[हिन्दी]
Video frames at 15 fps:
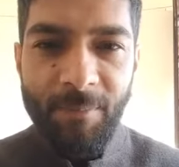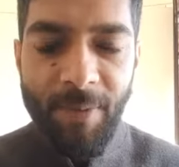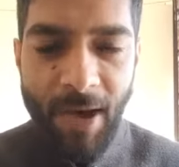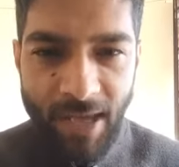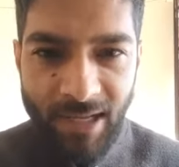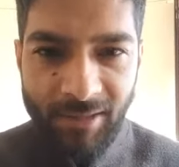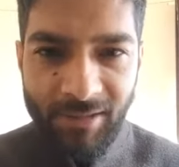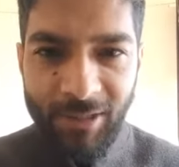
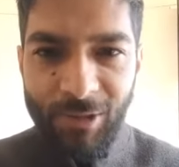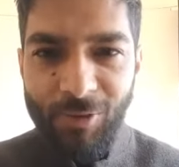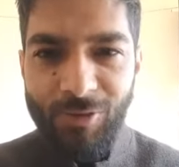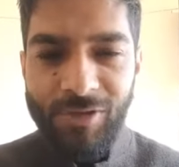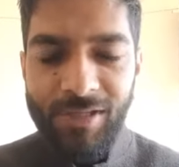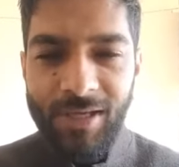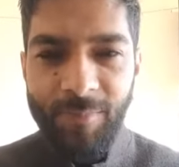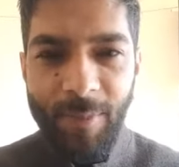भारत की
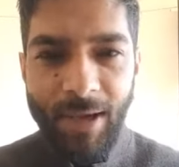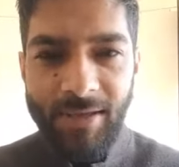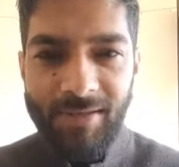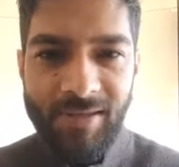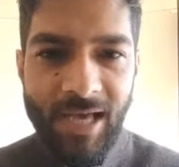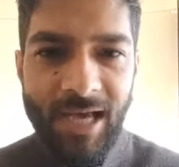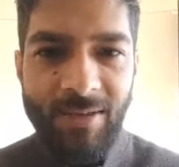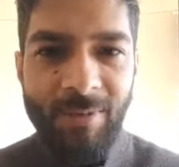ओर से
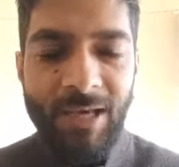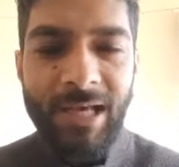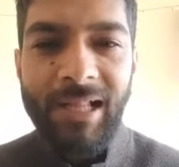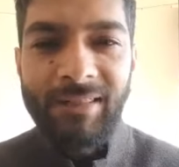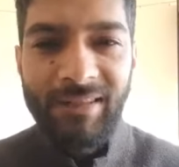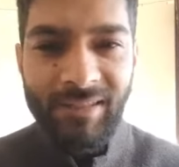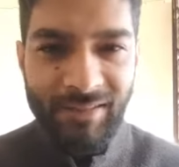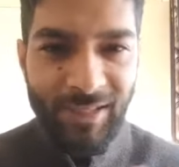पाकिस्तान में
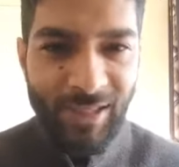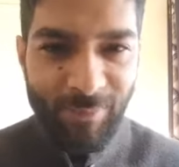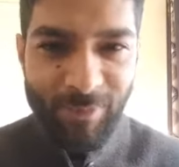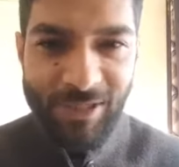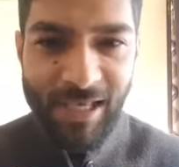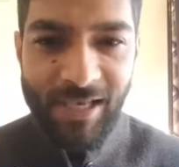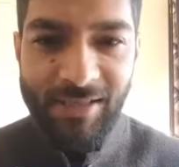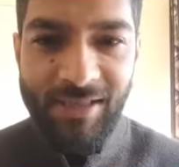गलती से एक
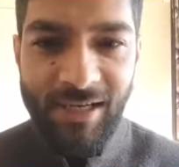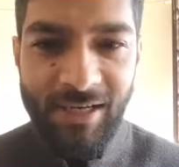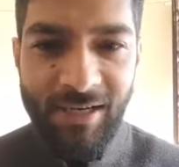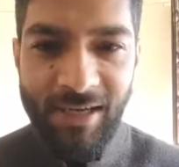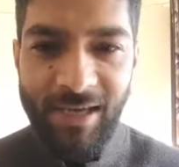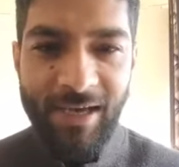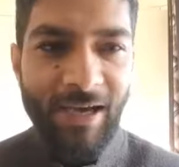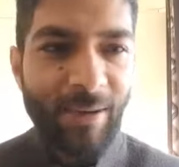मिसाइल चले
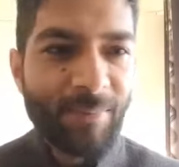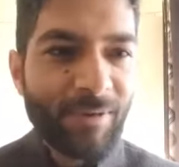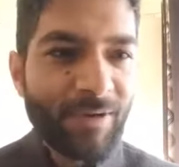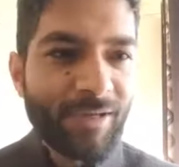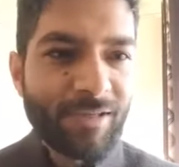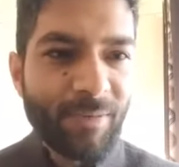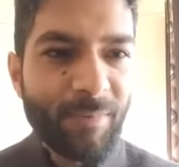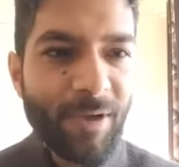गया अब
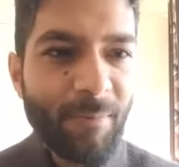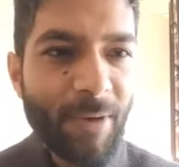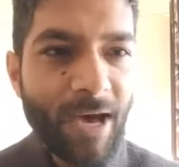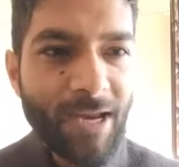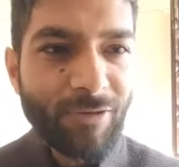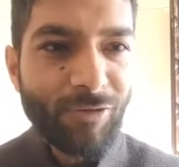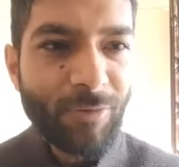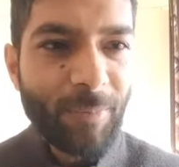जब
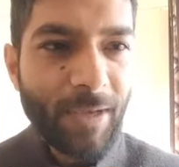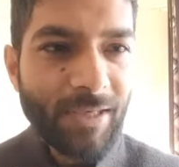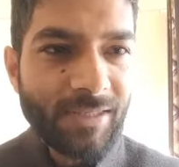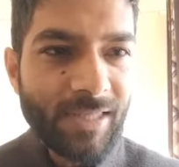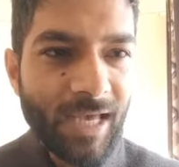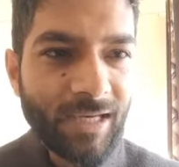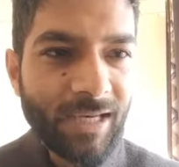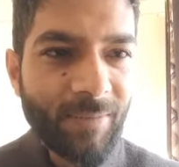भारत और
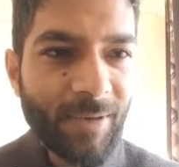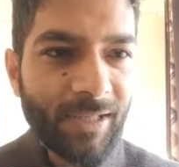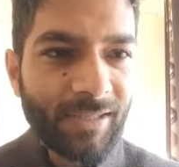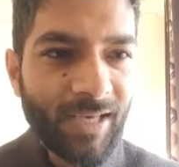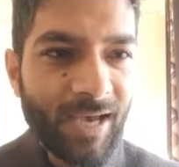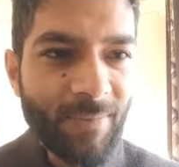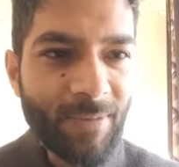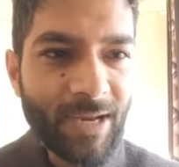पाकिस्तान की
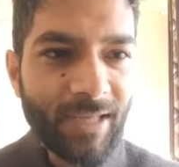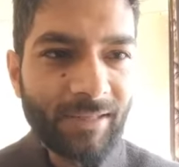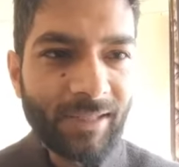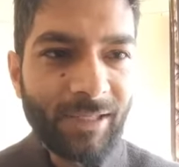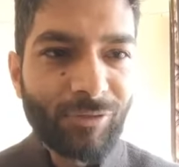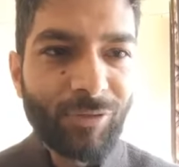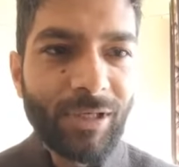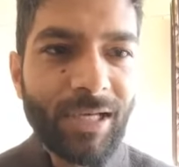बात यहां पर आती
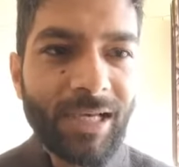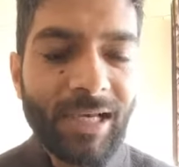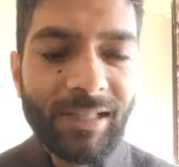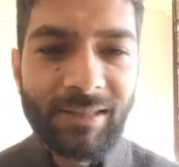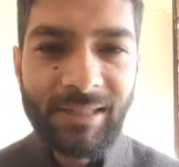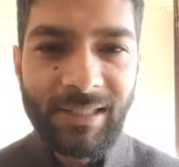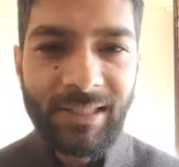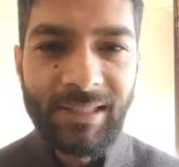है तो ये
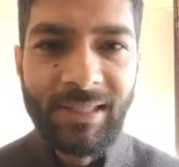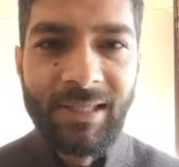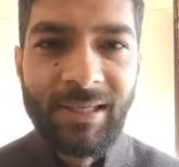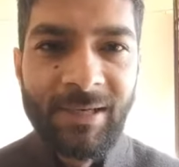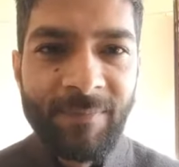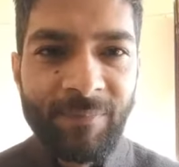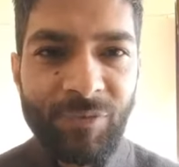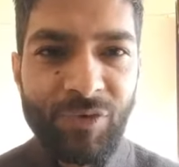गलती
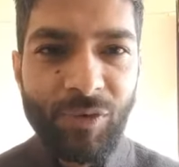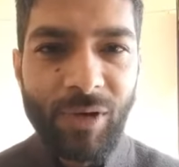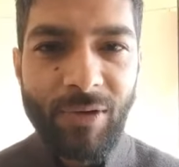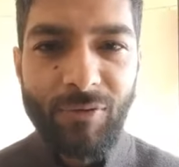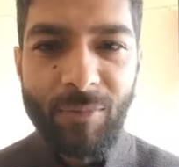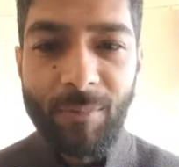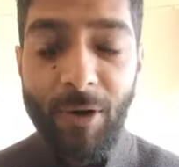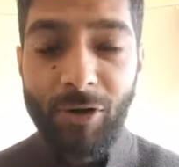जो है
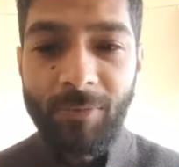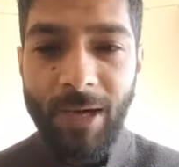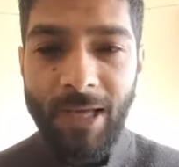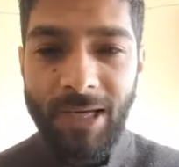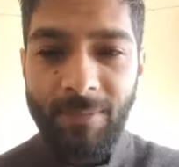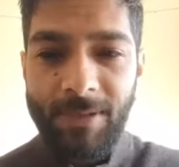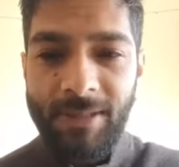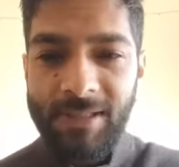वो बहुत
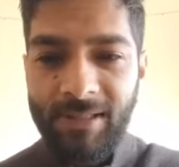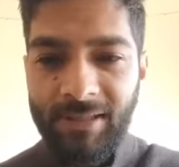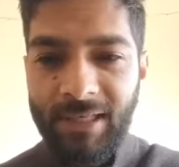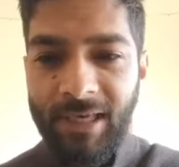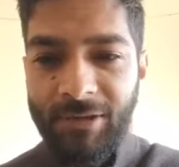भारी पड़ सकती है